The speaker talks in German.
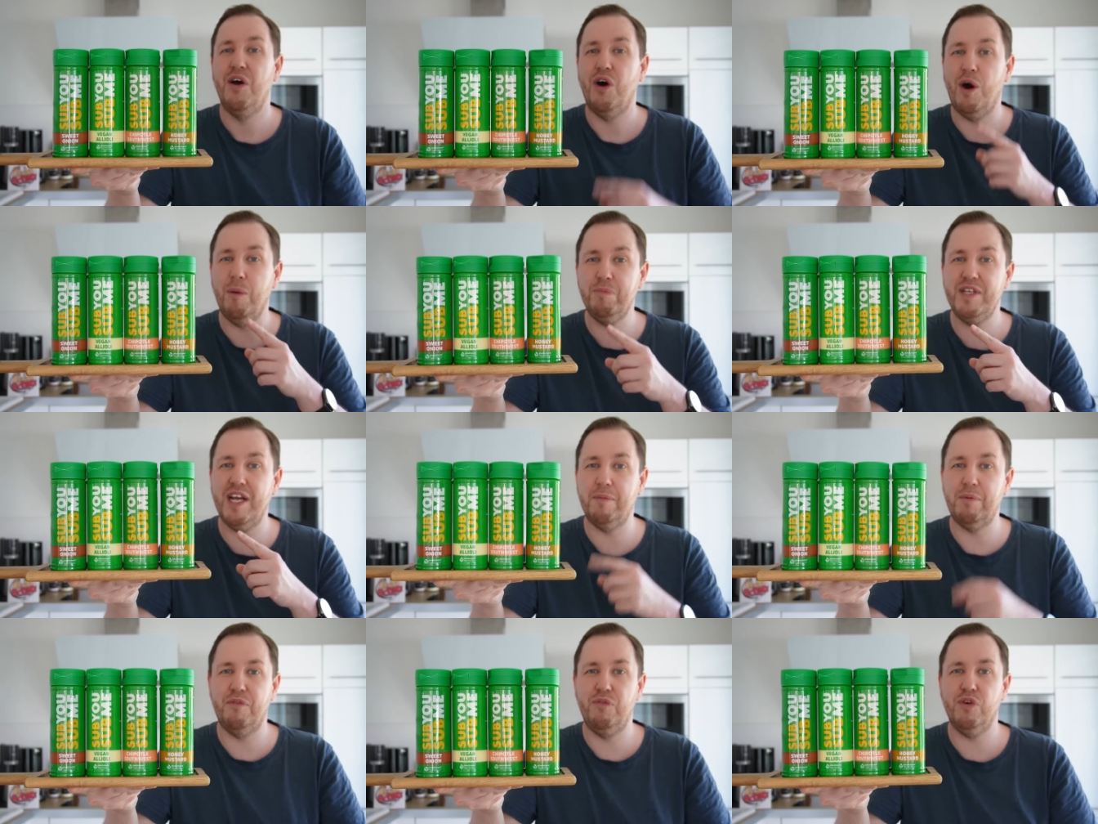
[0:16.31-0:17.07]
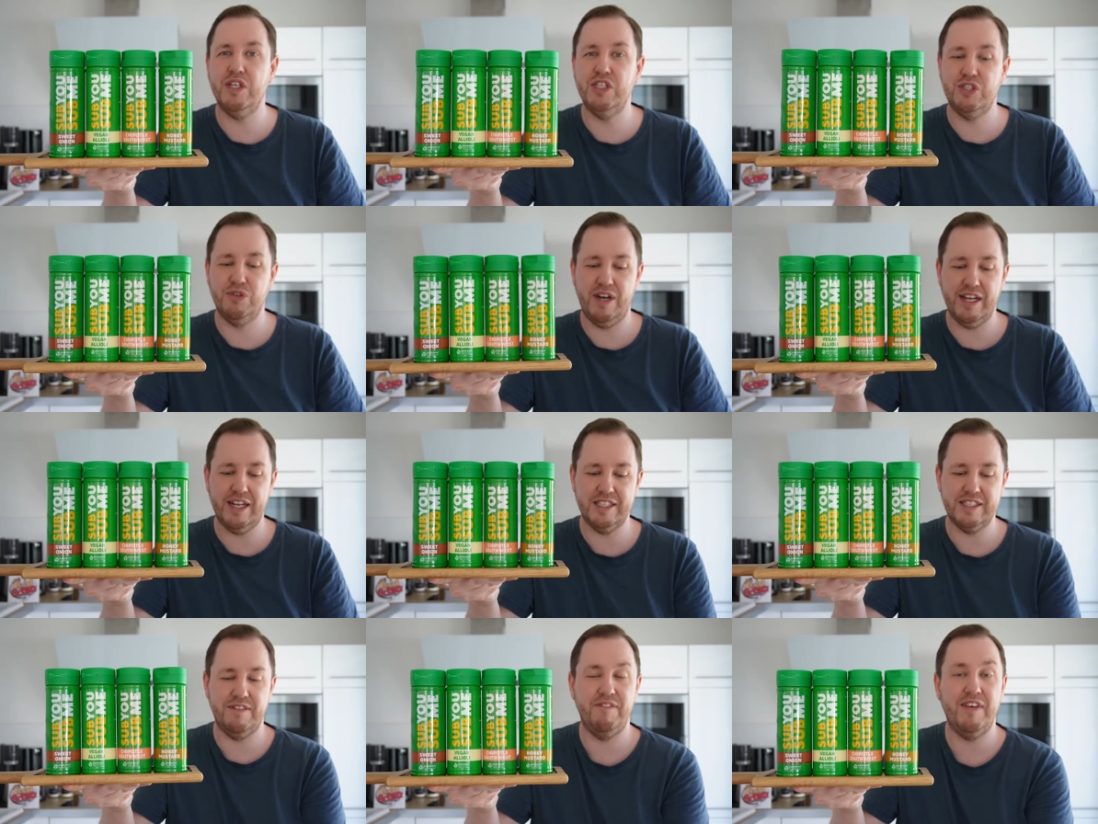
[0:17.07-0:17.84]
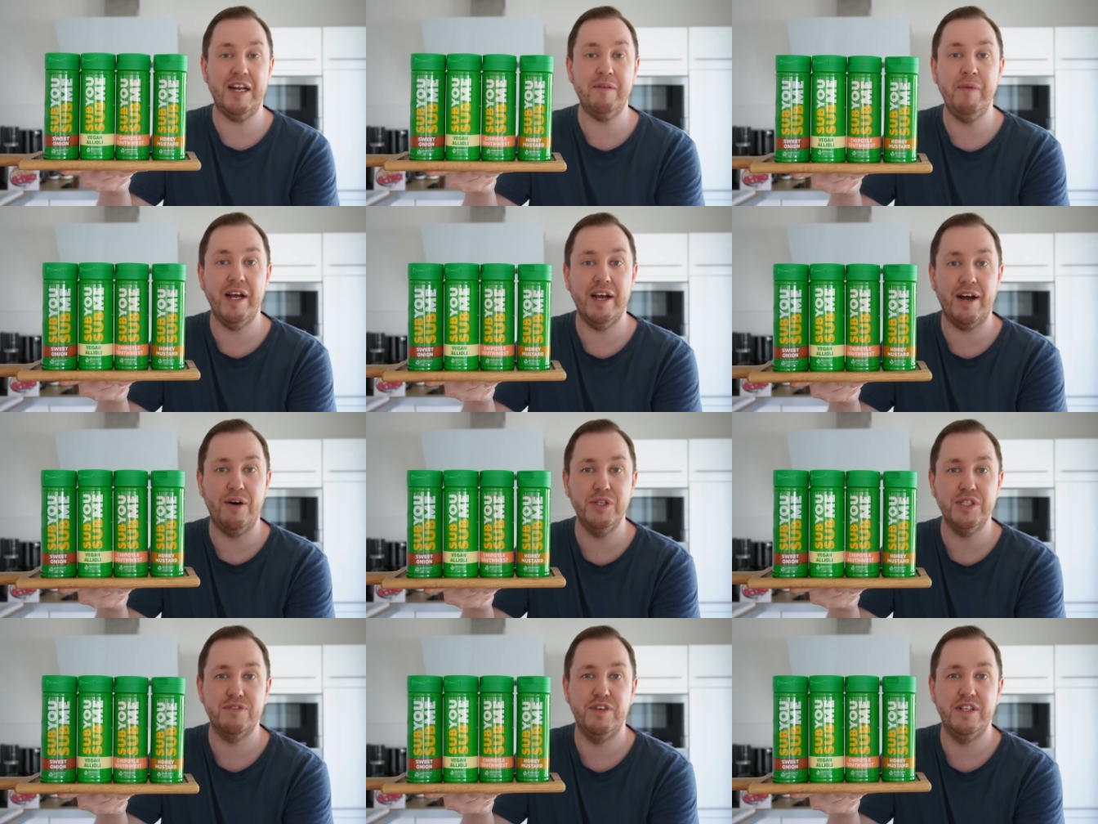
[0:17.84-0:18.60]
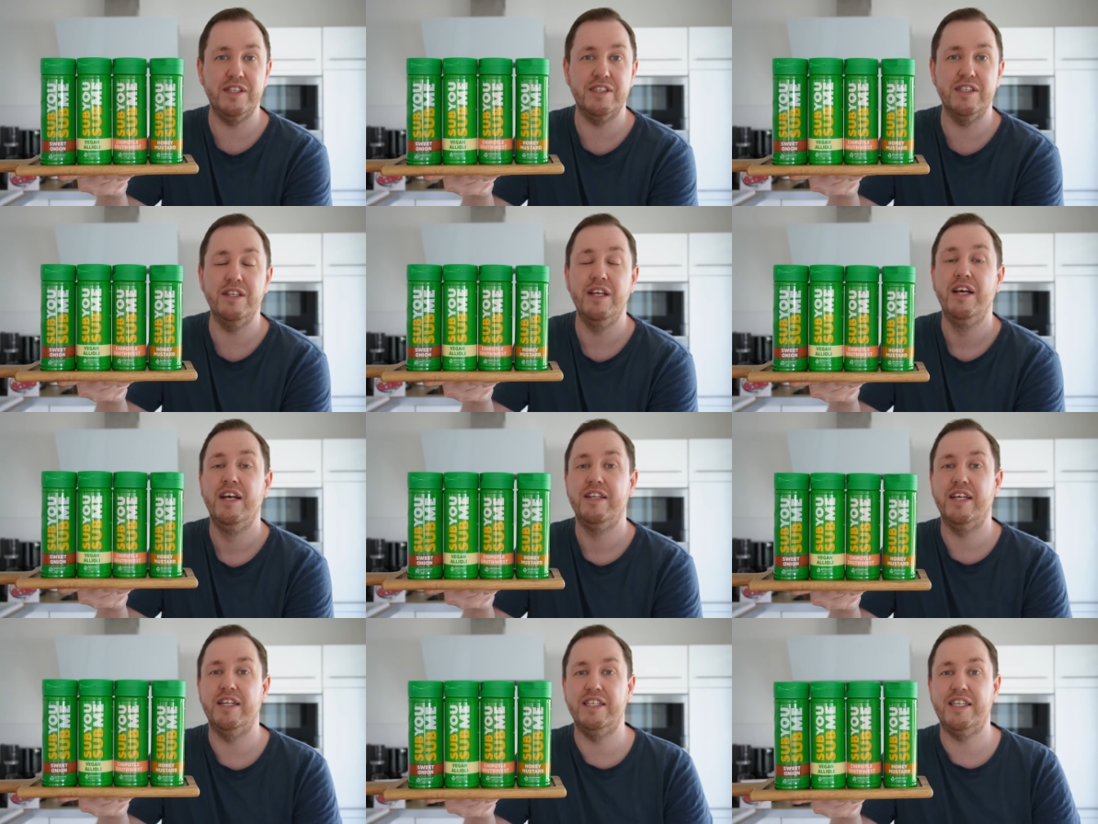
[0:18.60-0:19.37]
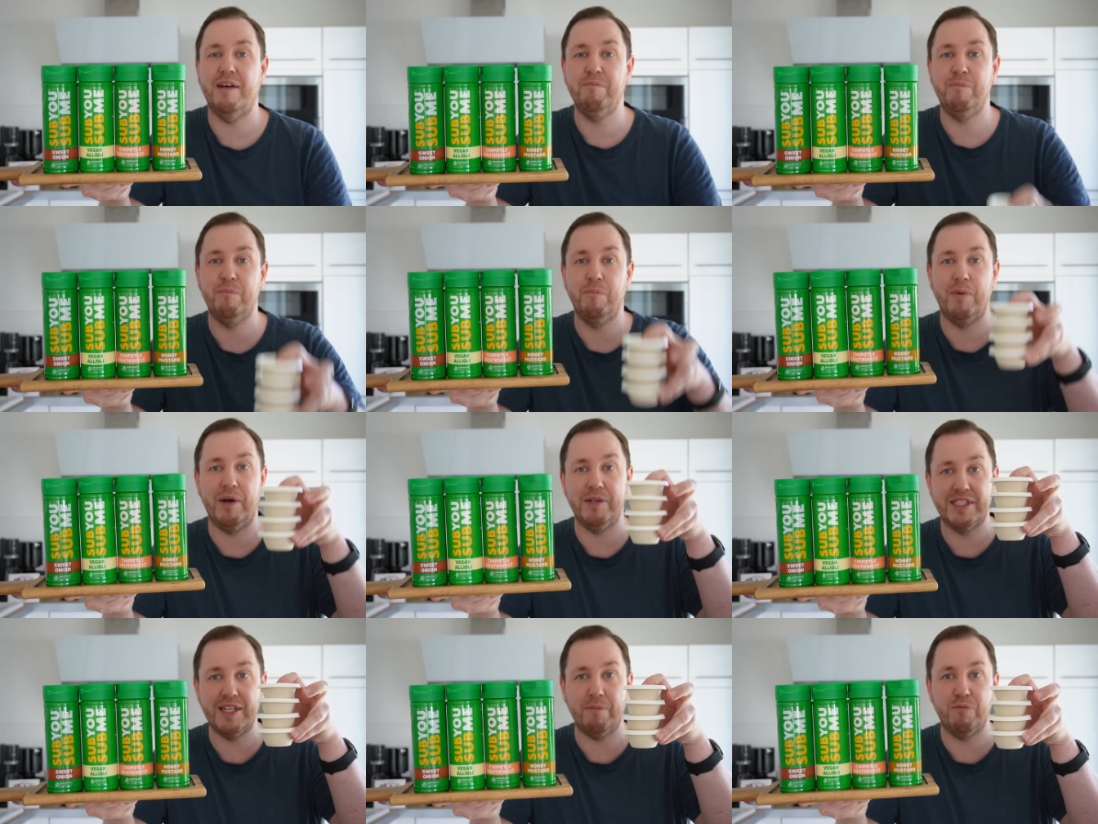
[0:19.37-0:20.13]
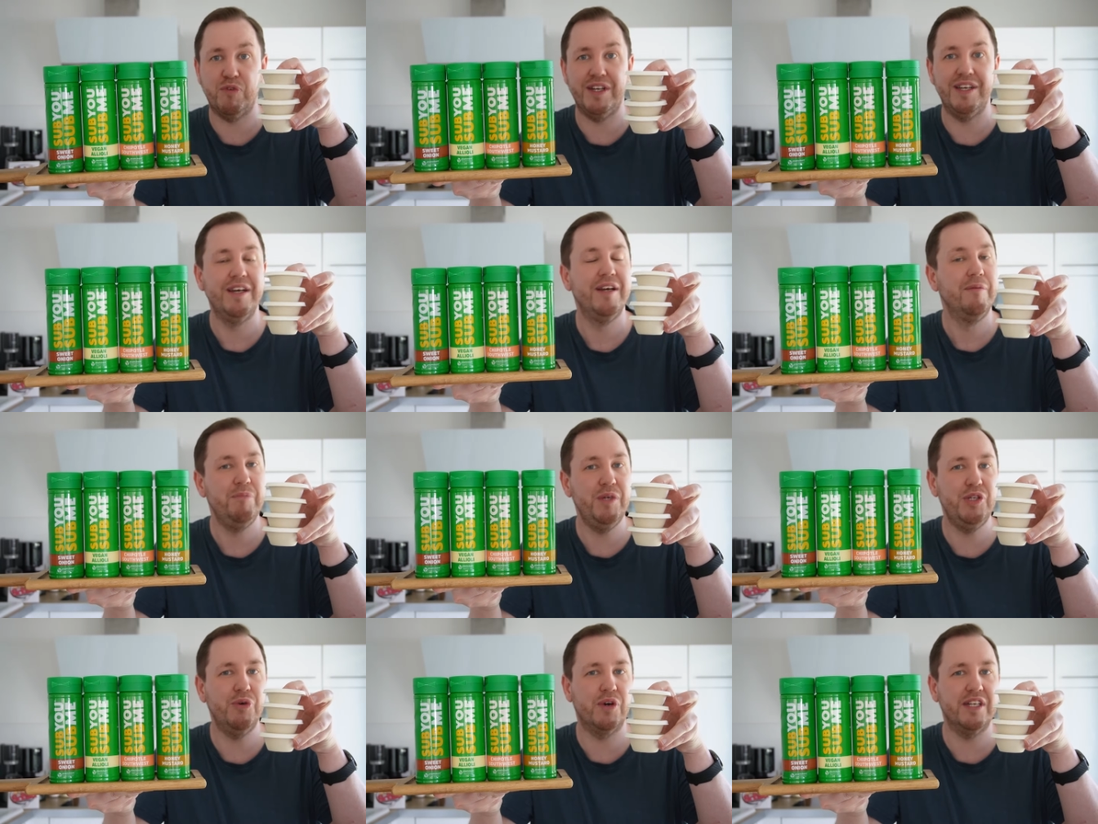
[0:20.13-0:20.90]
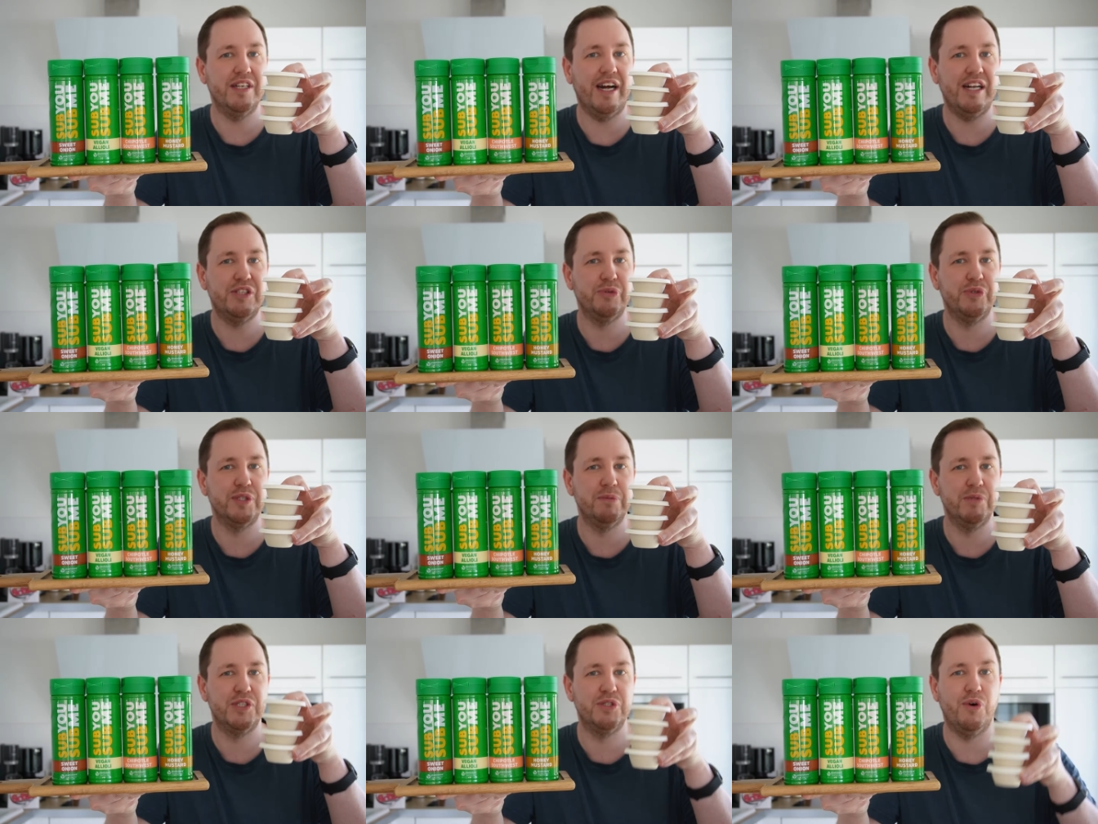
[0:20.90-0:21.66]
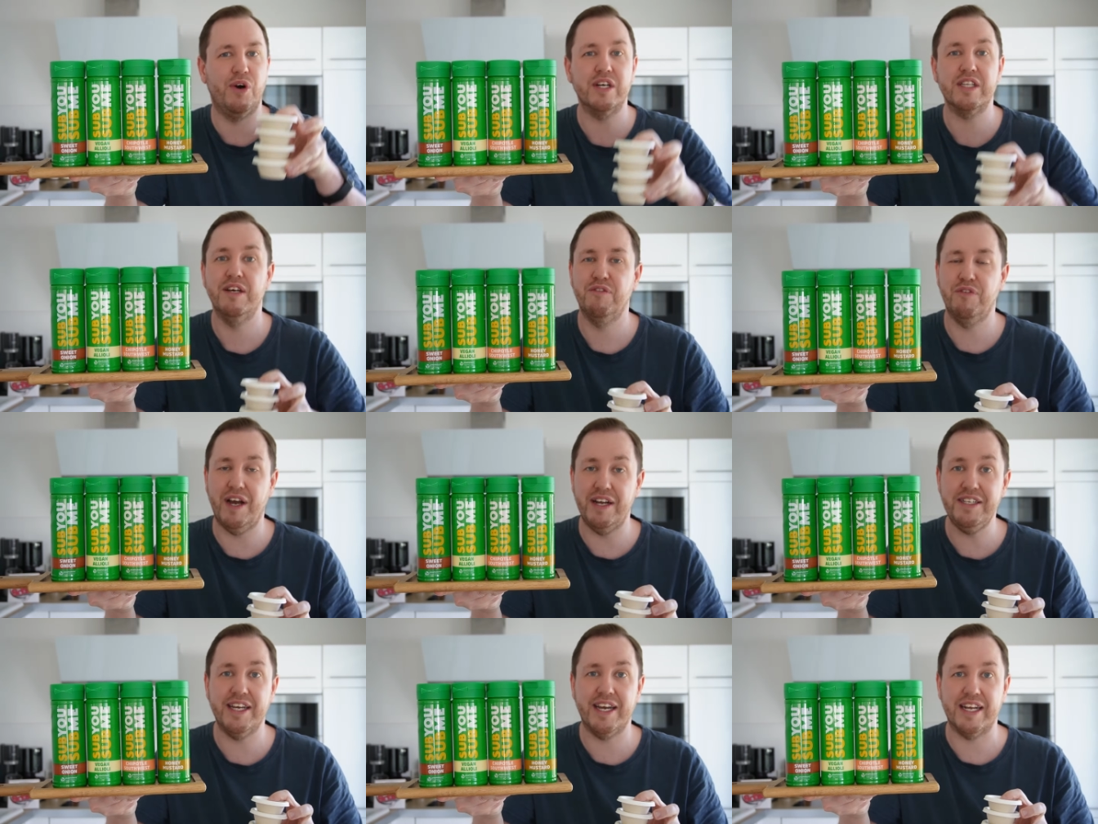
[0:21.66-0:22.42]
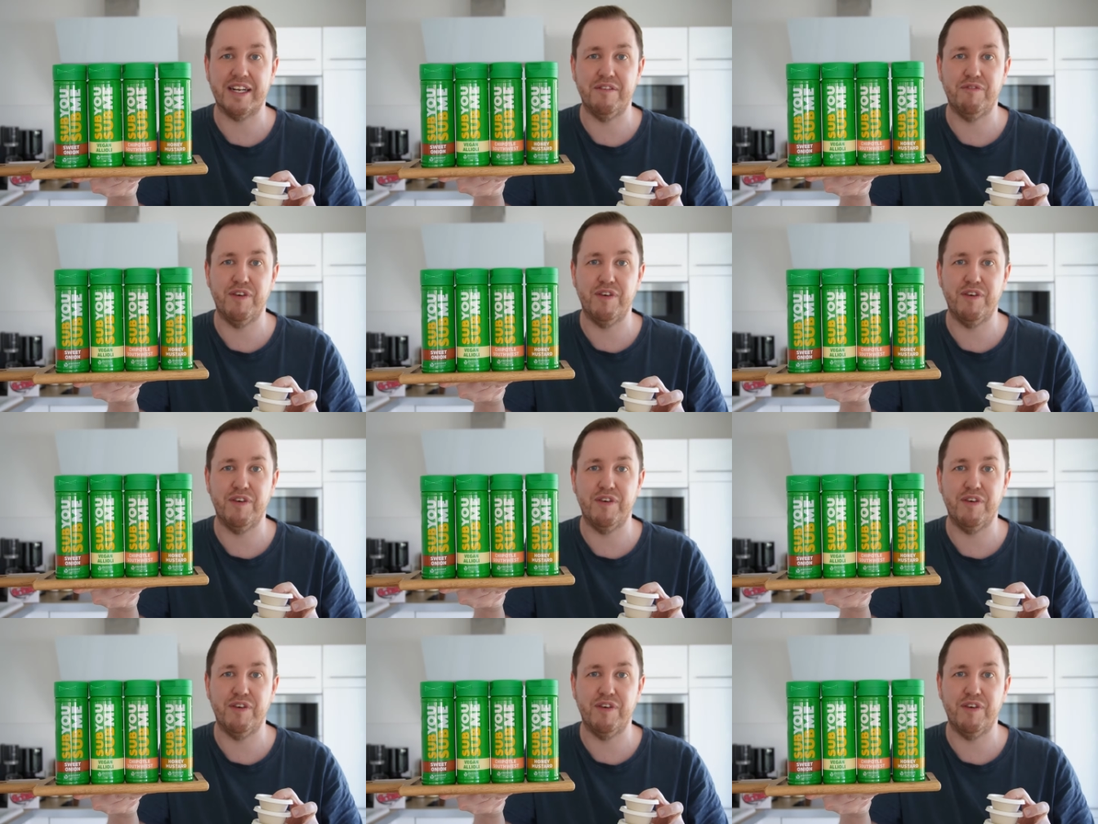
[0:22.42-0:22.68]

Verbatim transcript: Ob die aber wirklich so lecker sind, werden wir herausfinden, denn ich habe bei Subway mir die Originalsoßen besorgt für einen direkten